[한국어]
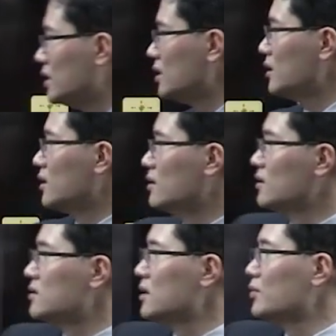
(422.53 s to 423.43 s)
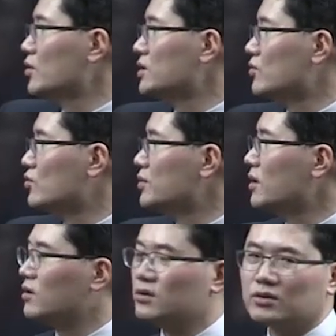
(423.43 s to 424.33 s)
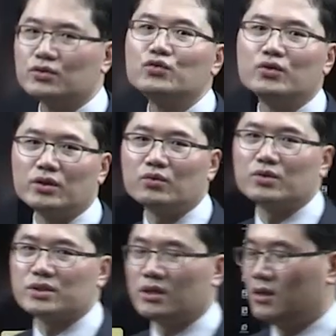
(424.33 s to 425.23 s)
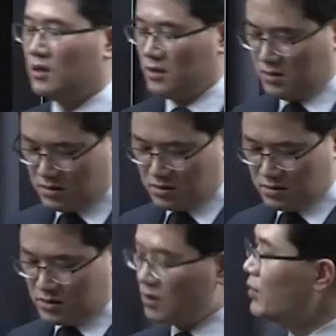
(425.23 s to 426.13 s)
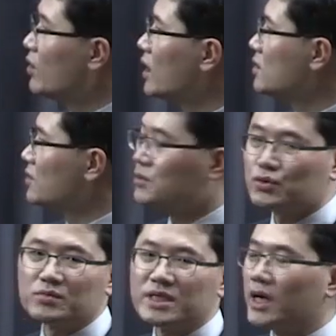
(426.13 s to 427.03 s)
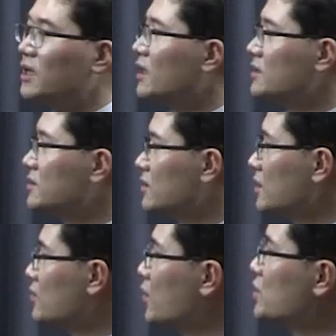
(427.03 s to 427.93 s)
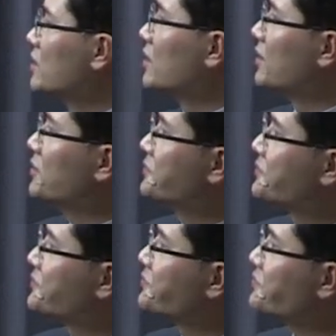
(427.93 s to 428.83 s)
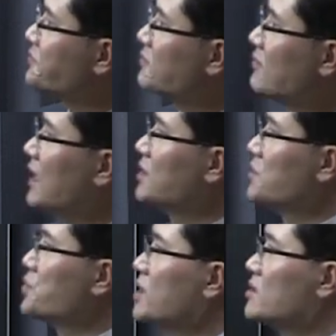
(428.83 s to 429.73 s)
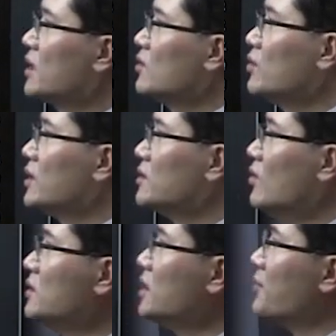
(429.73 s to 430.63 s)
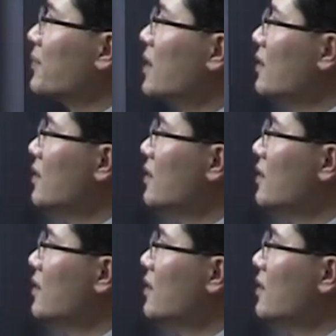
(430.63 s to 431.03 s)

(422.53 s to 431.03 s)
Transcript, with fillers: 이 세목을 이제 구분한 거는 그 뒤에 또 이제 어, 설명하는 데서 좀 차이가 있어요. 한번 보실게요. 자, 조세 채권의 성립.